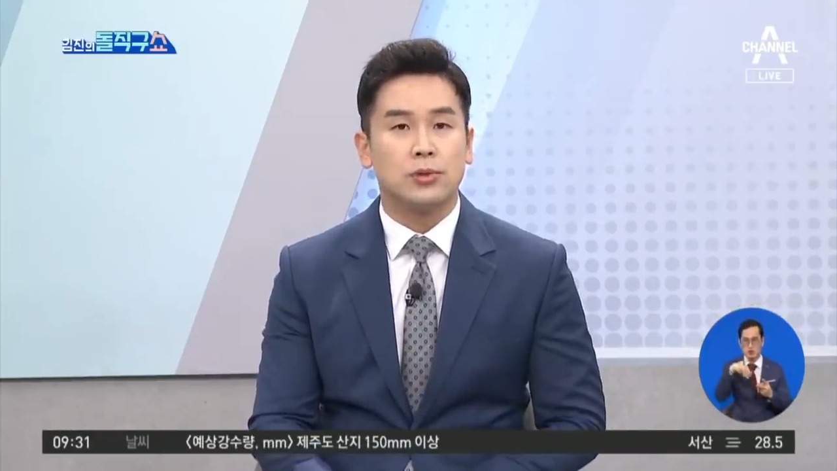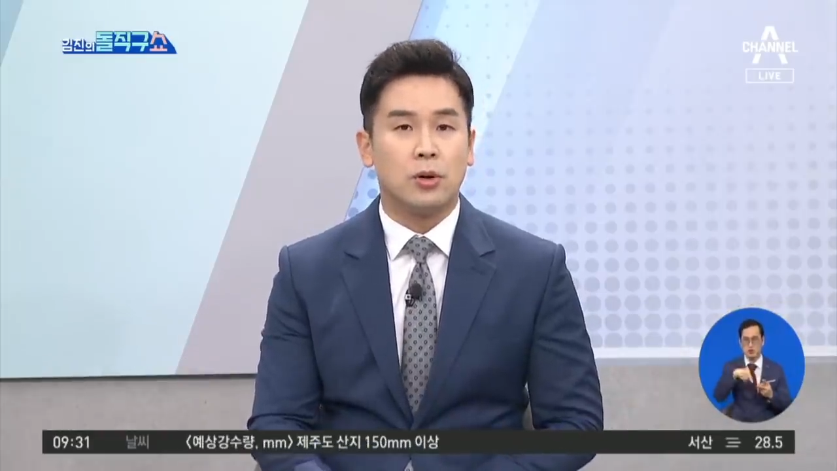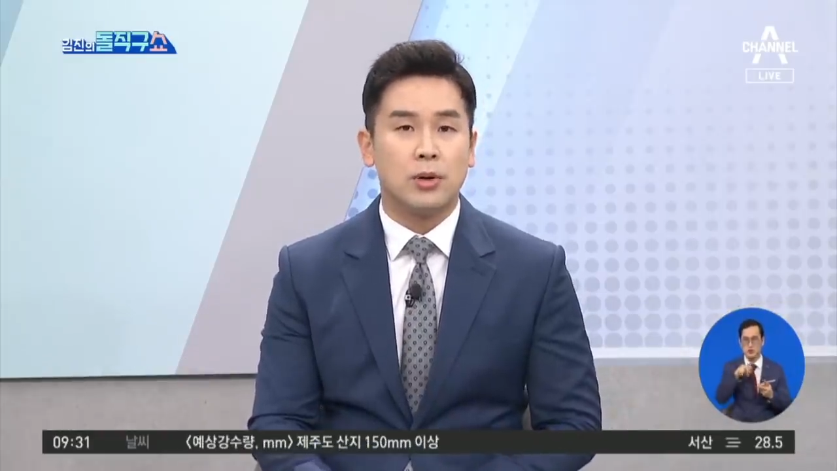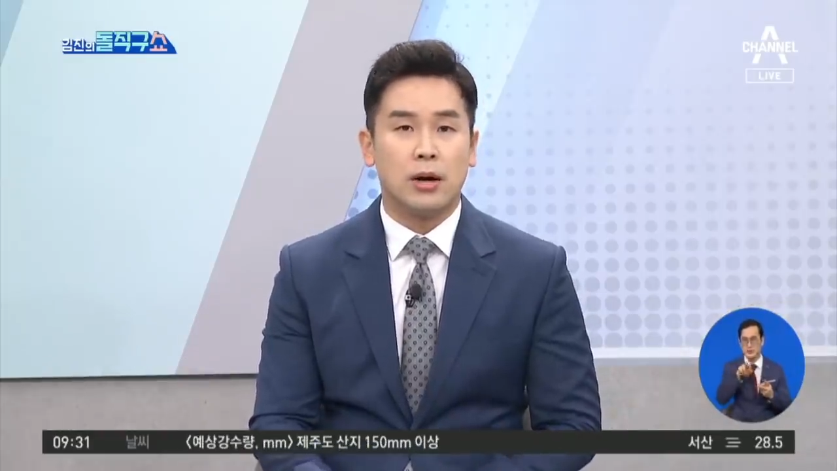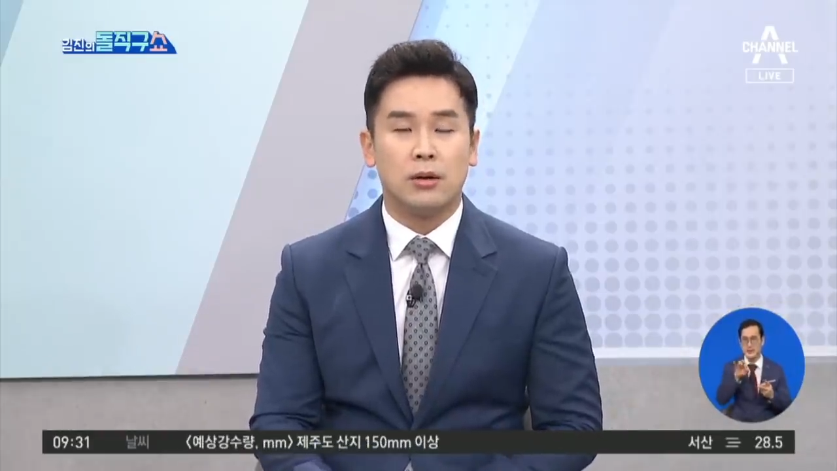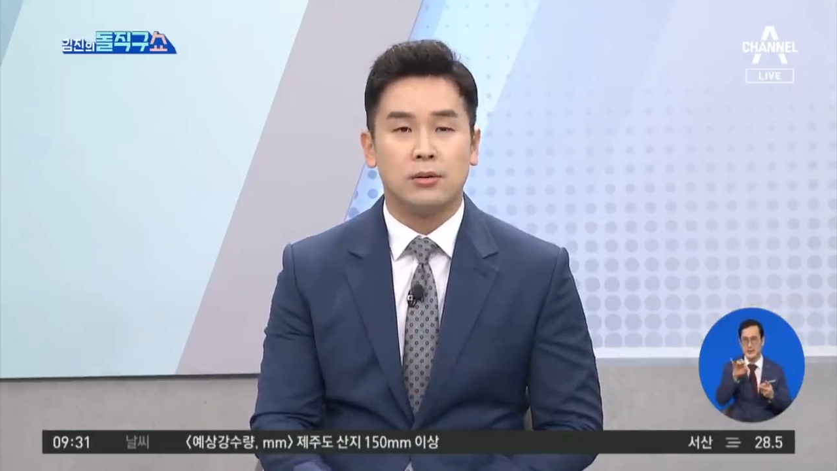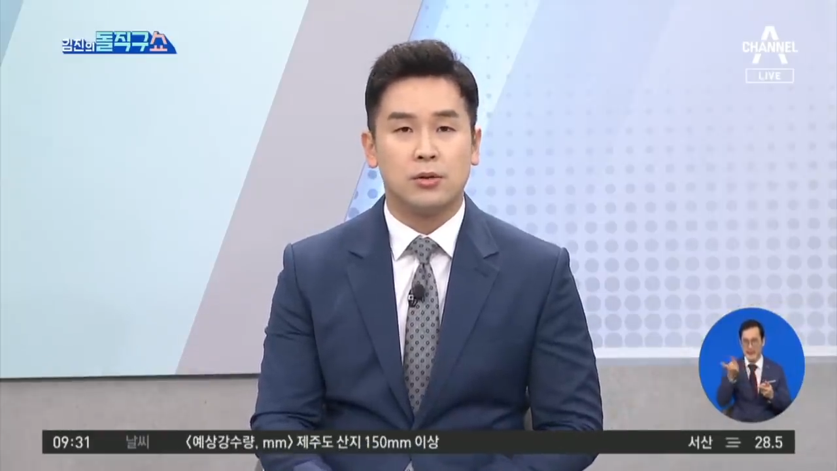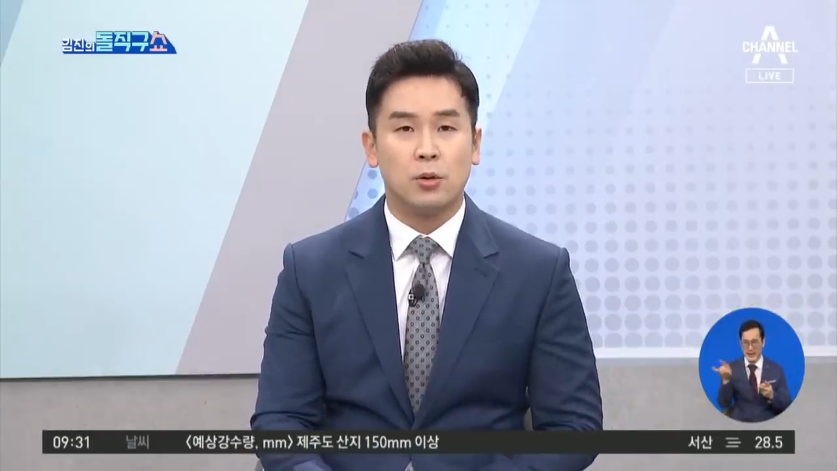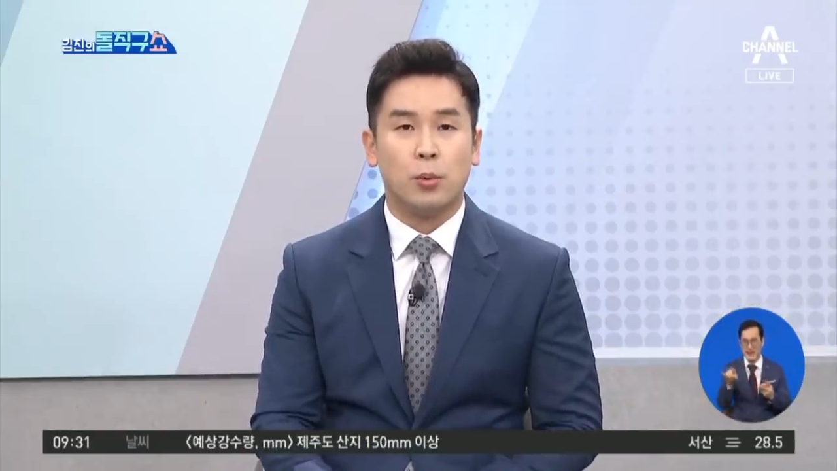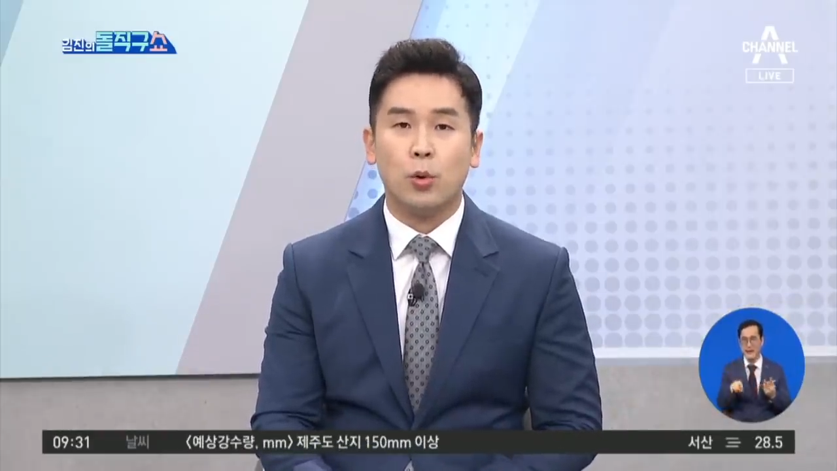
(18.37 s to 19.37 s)
혐의와
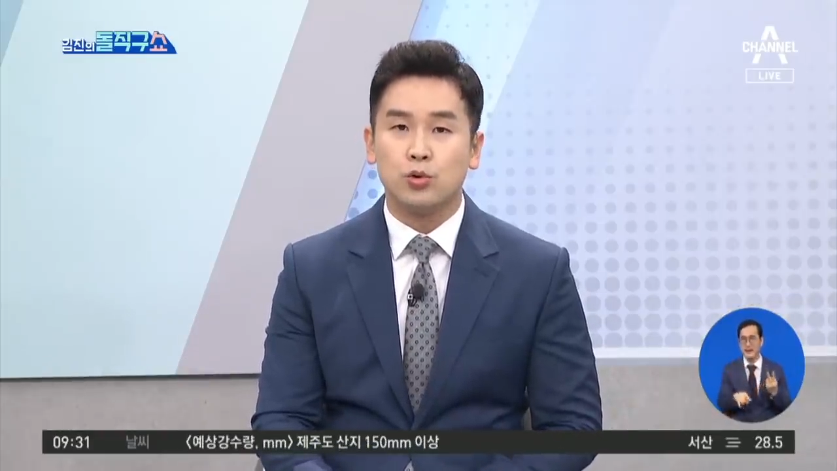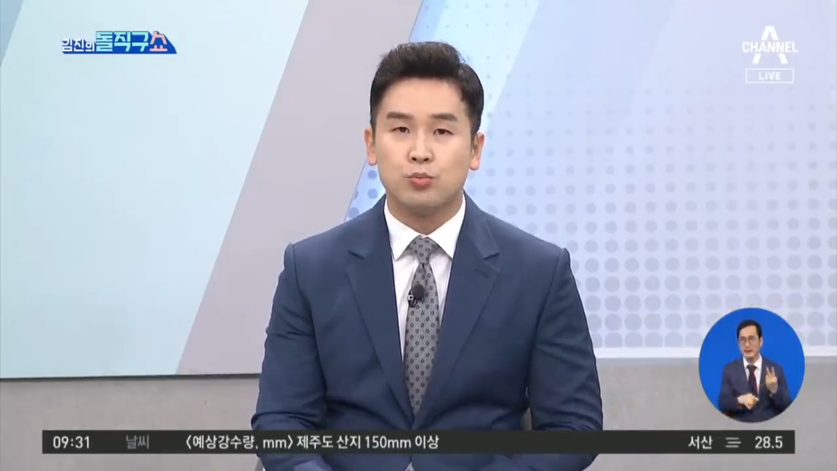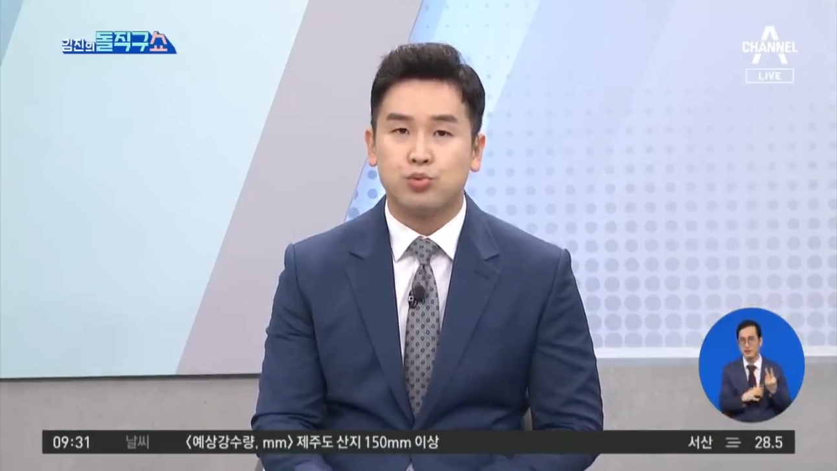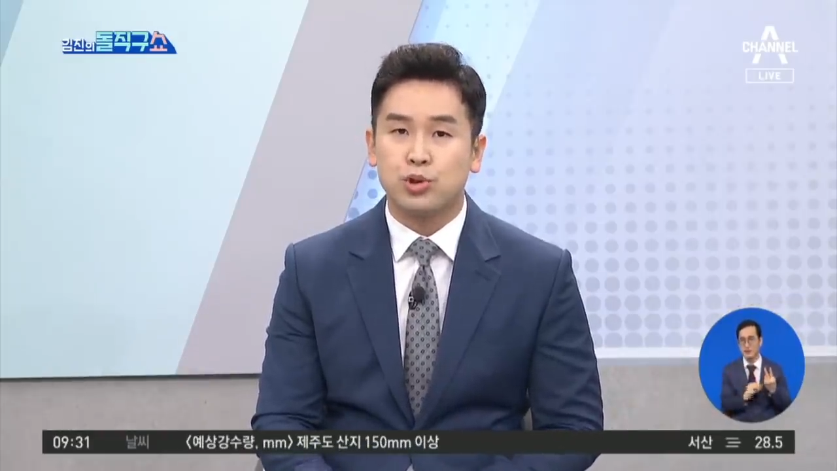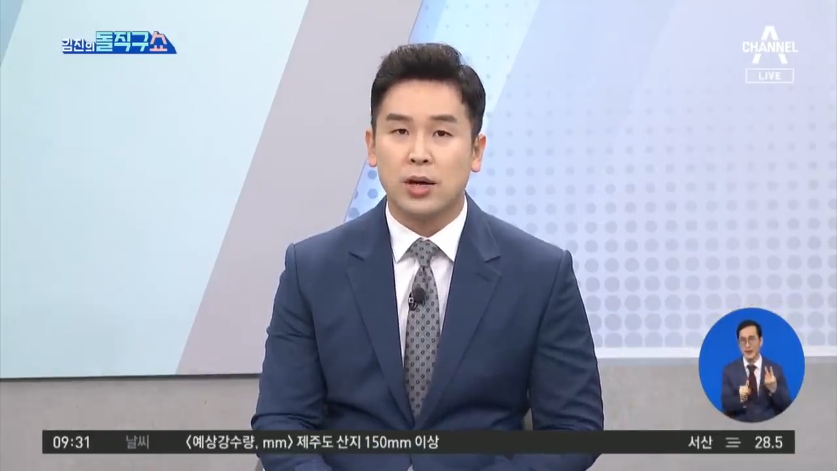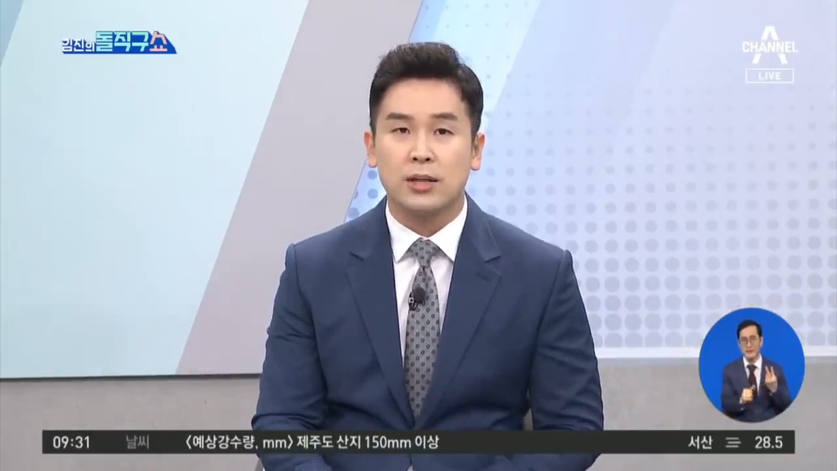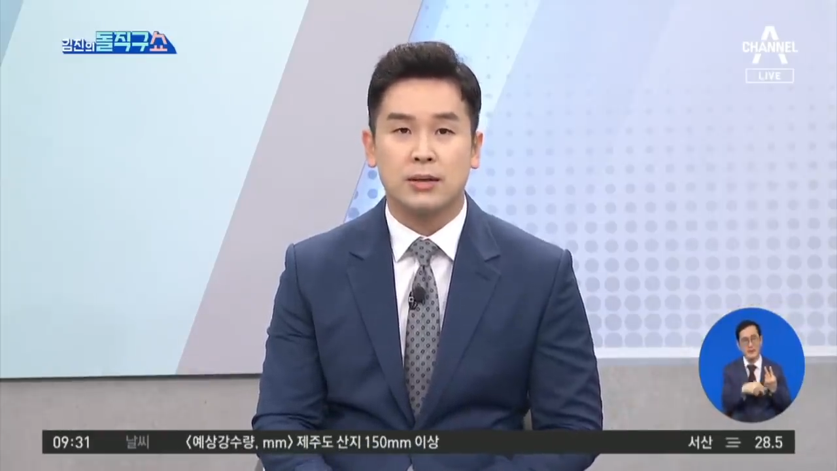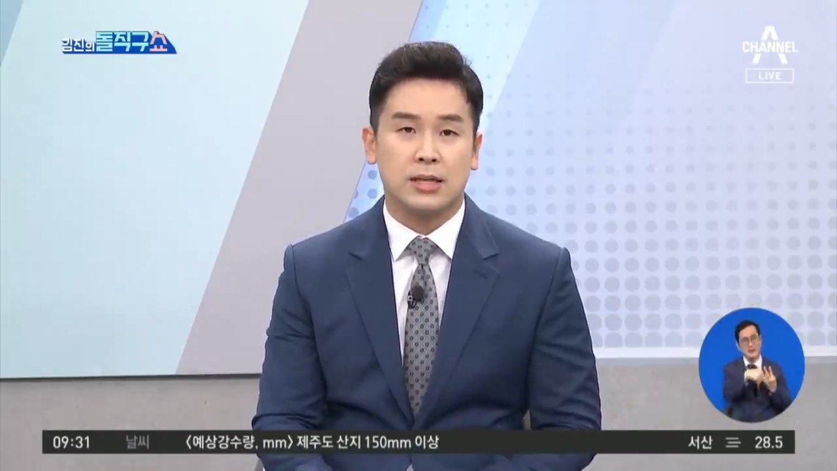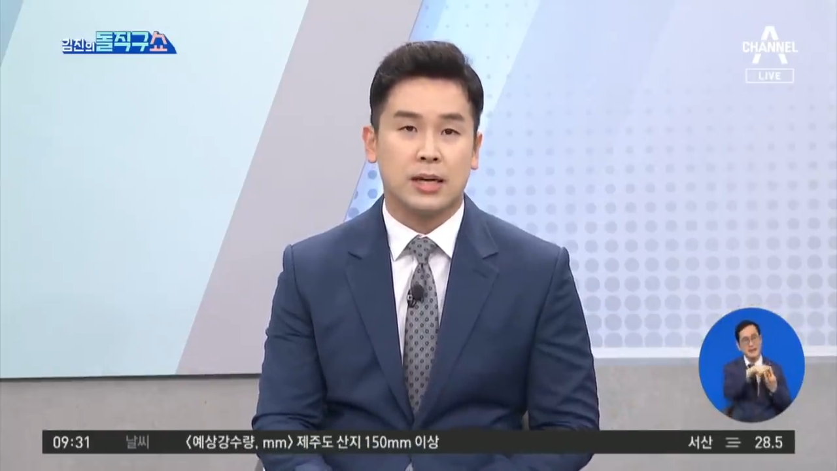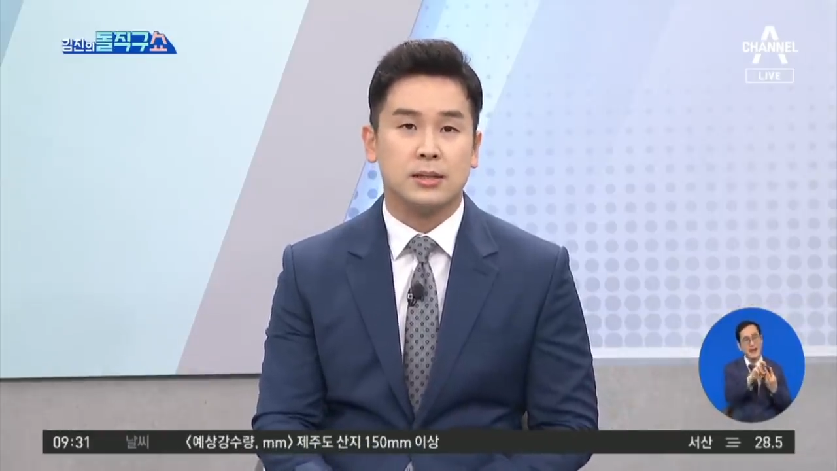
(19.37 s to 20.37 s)
관련돼서 모두 무죄가
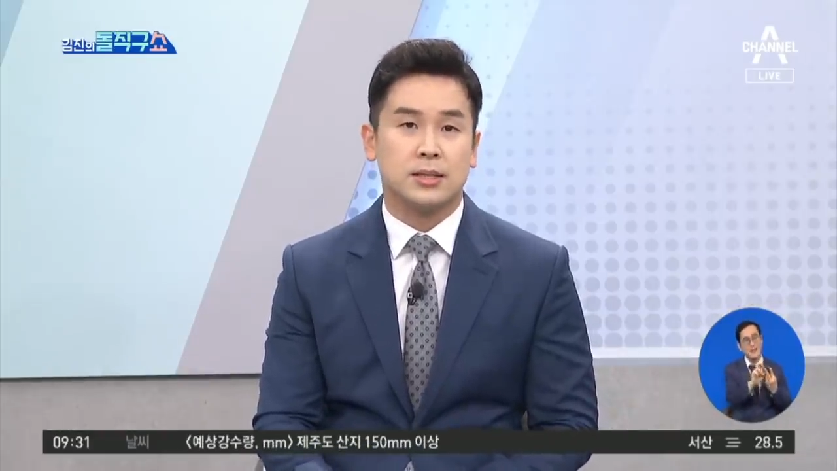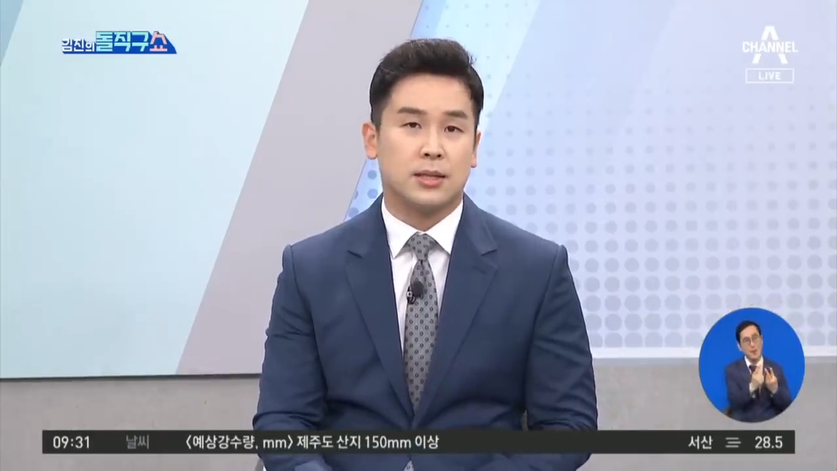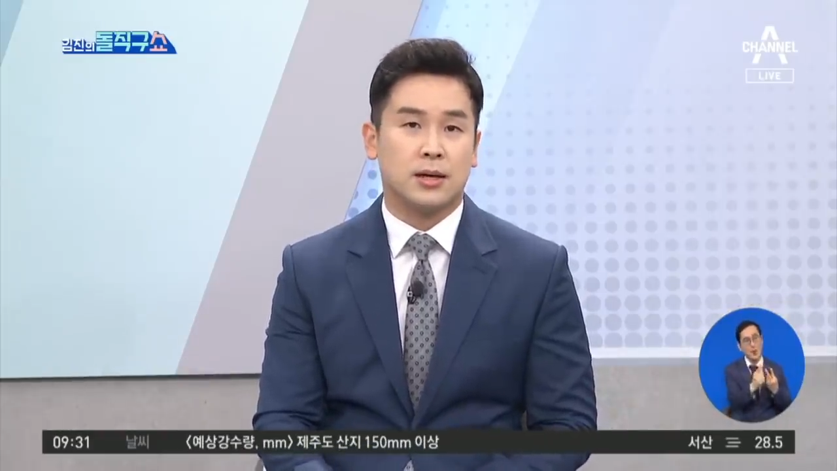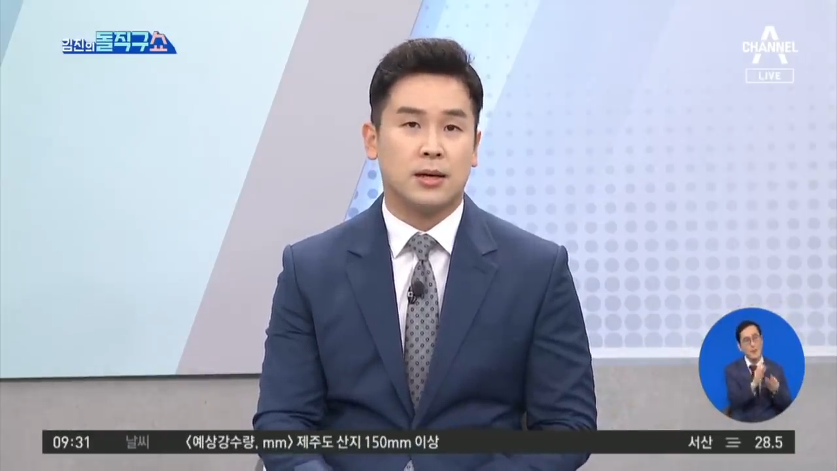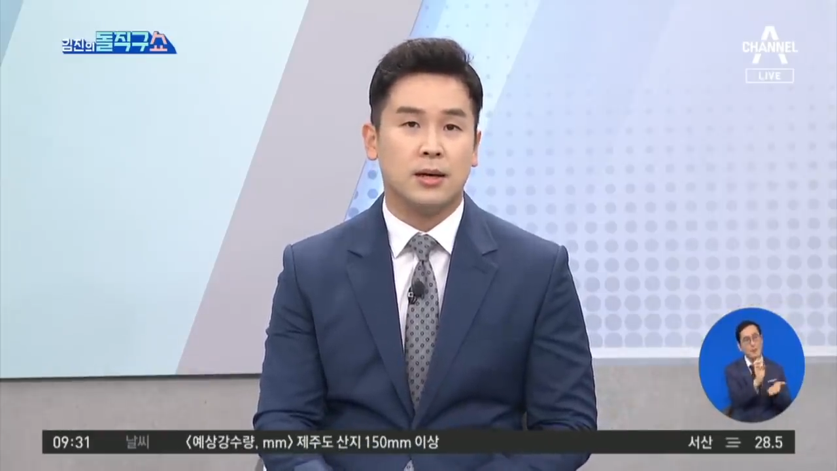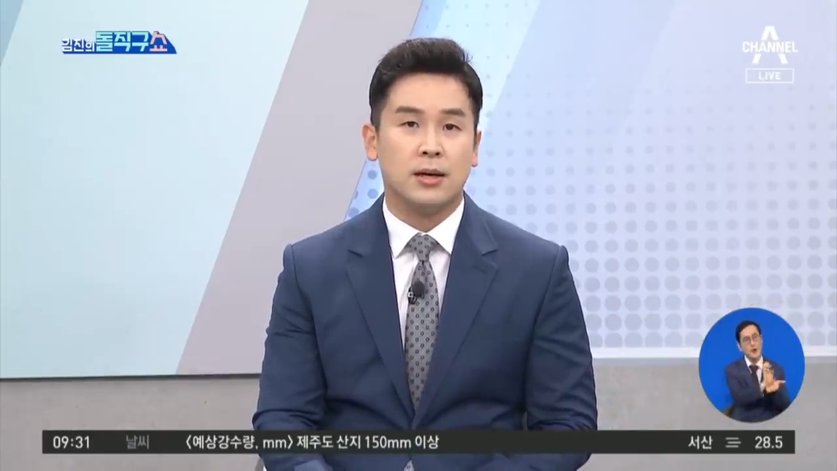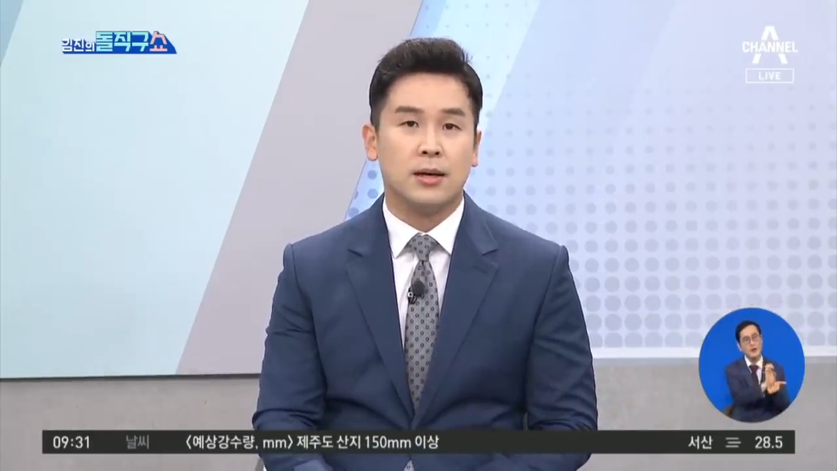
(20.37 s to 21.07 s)
나왔다라는 식의